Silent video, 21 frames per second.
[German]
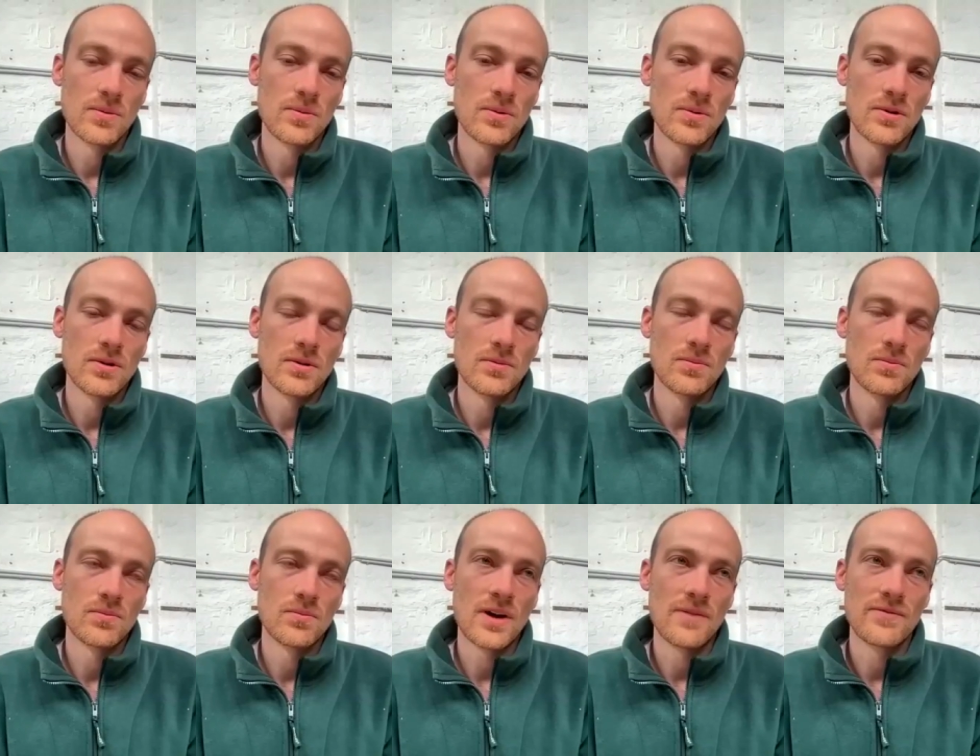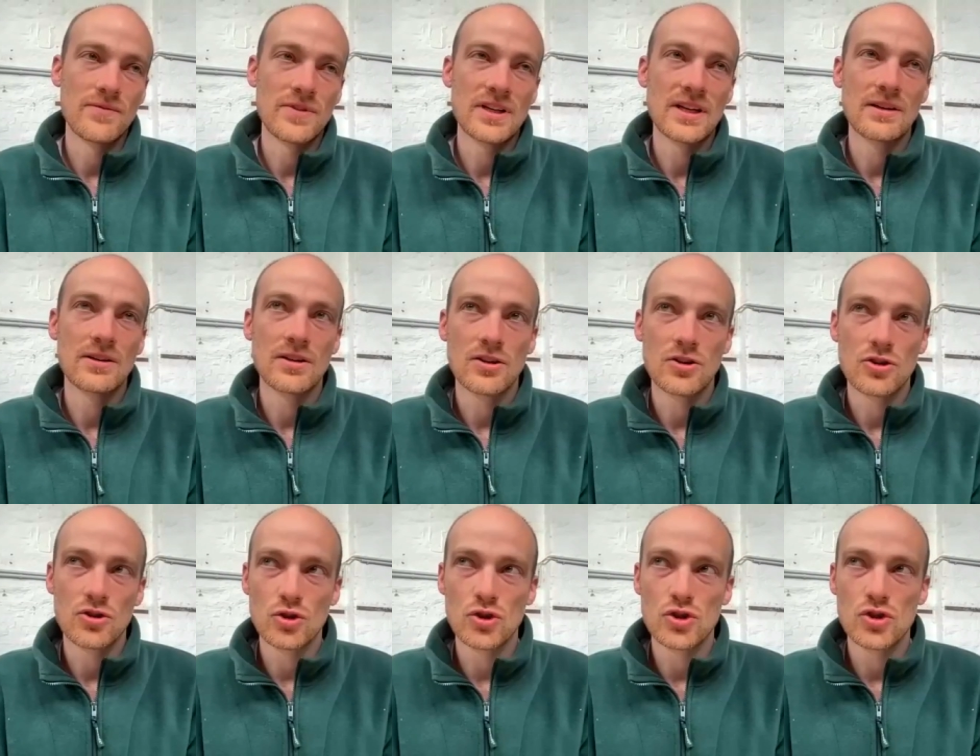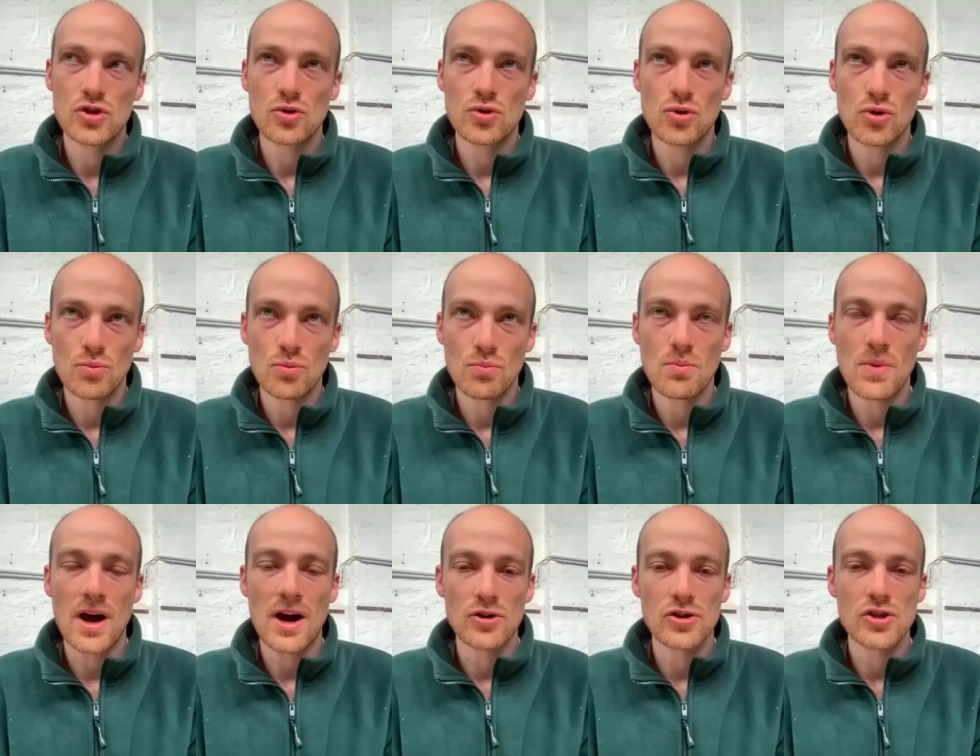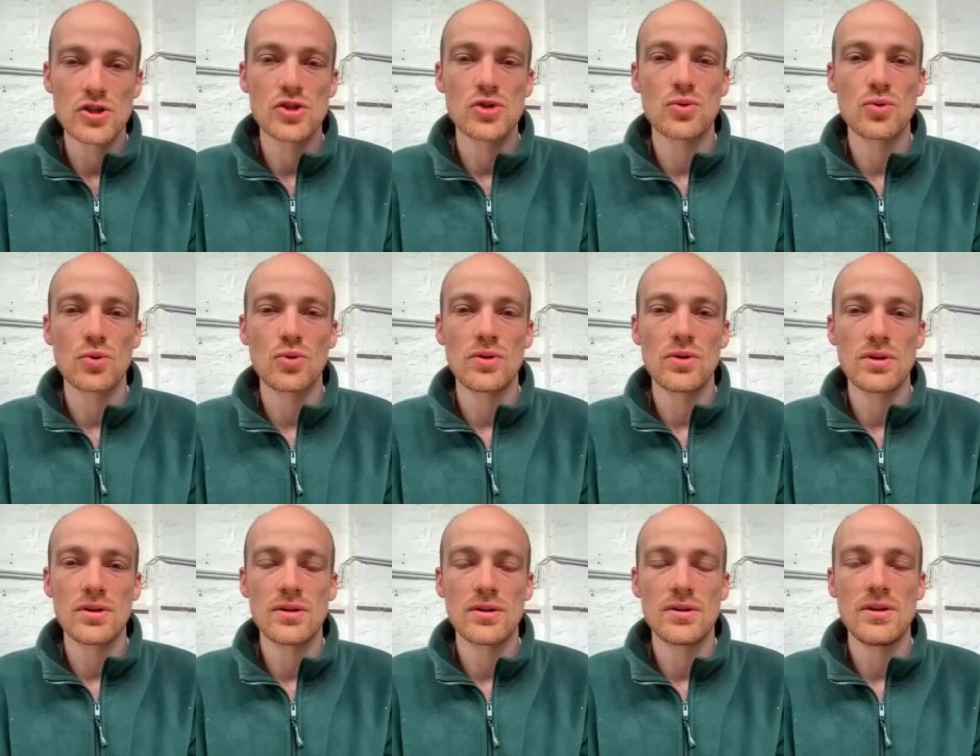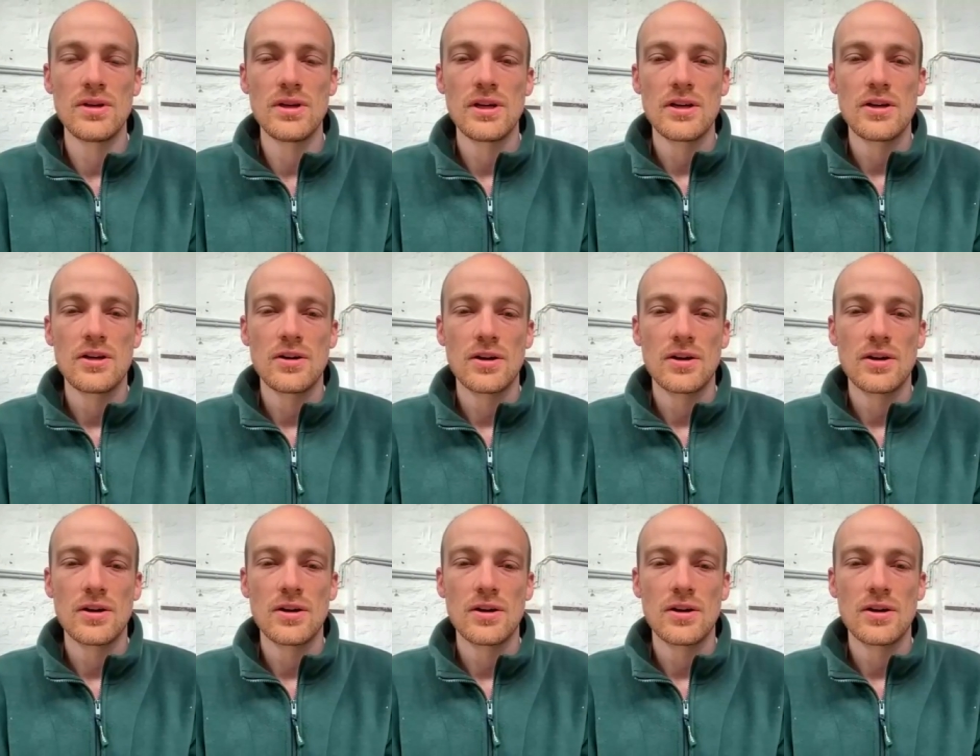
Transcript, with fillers: ähm, haben wir dann genutzt, um auszugründen,